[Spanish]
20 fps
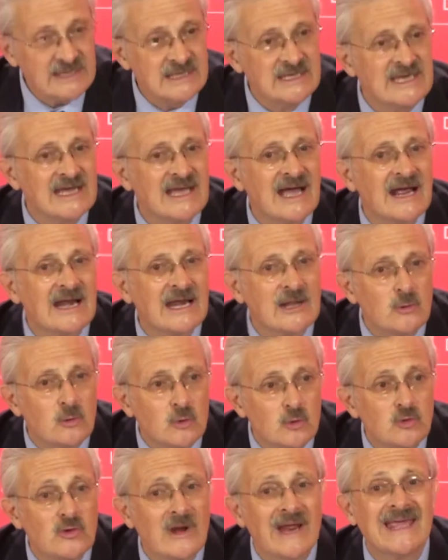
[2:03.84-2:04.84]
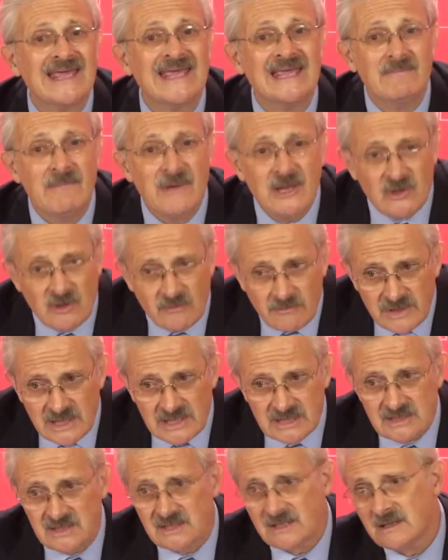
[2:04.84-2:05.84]
Y en agricultura y medio
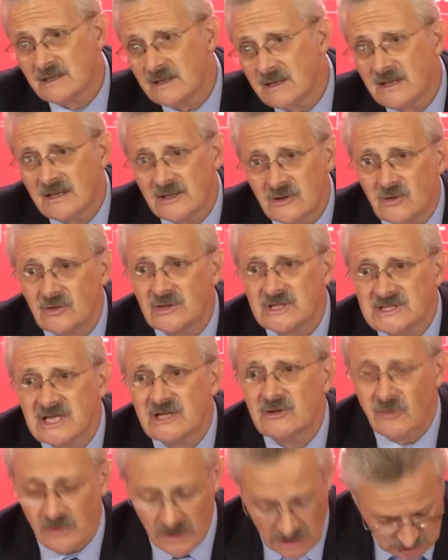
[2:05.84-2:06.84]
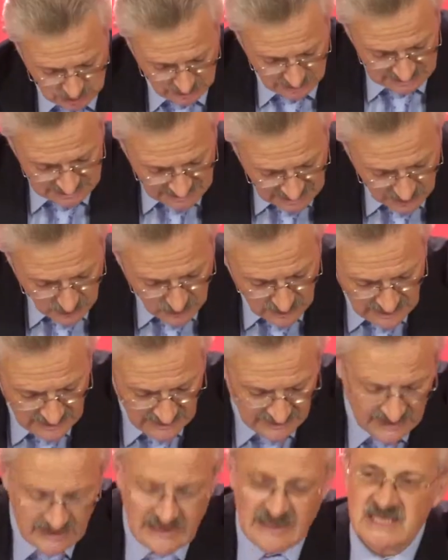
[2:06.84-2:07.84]
ambiente, donde están todas las suelos de agua,
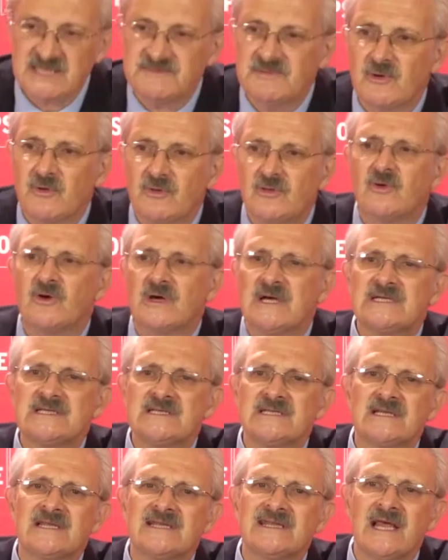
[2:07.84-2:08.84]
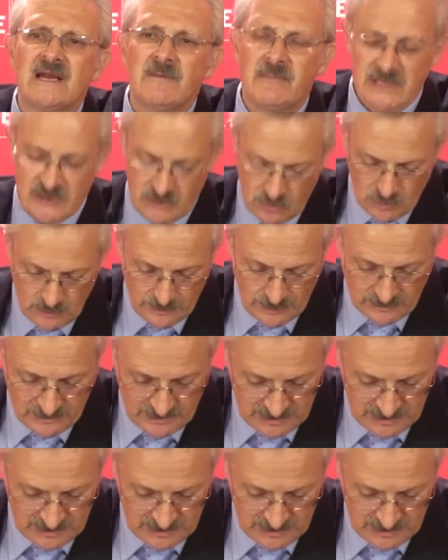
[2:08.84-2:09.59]
la disminución es del 21%.